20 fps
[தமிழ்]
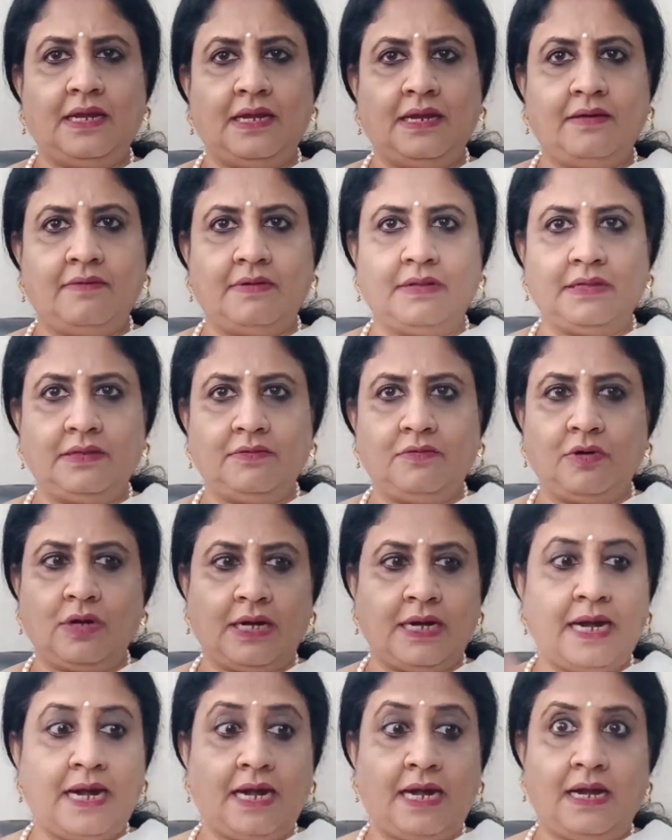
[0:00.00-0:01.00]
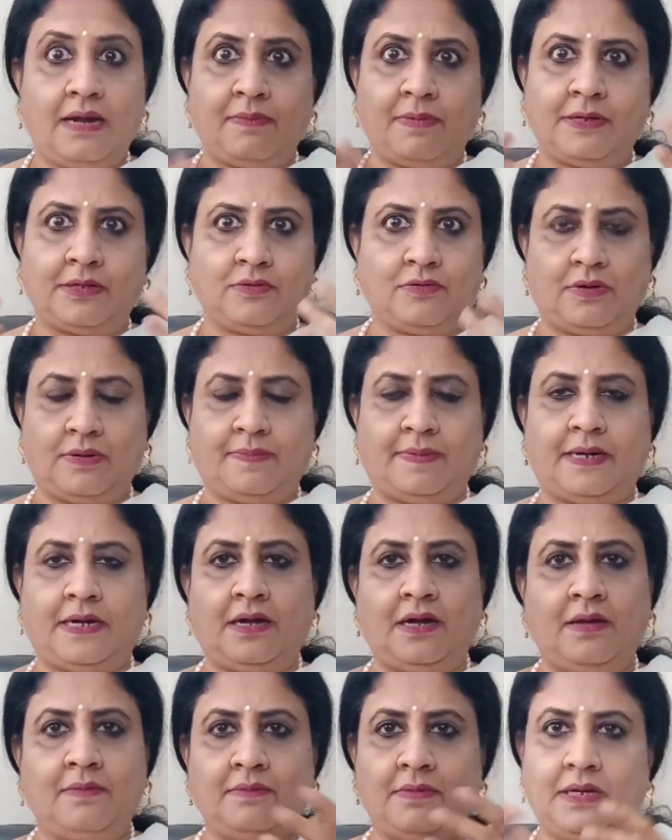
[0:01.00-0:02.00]
இல்லை வந்து உங்கள் நிழலை பார்த்து கூட
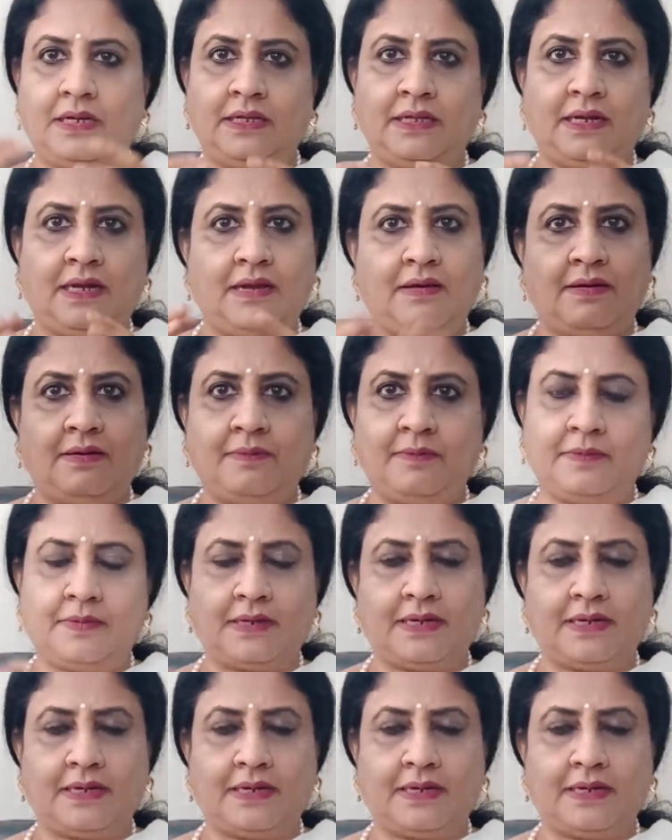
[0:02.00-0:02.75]
பண்ணலாம் இதெல்லாம்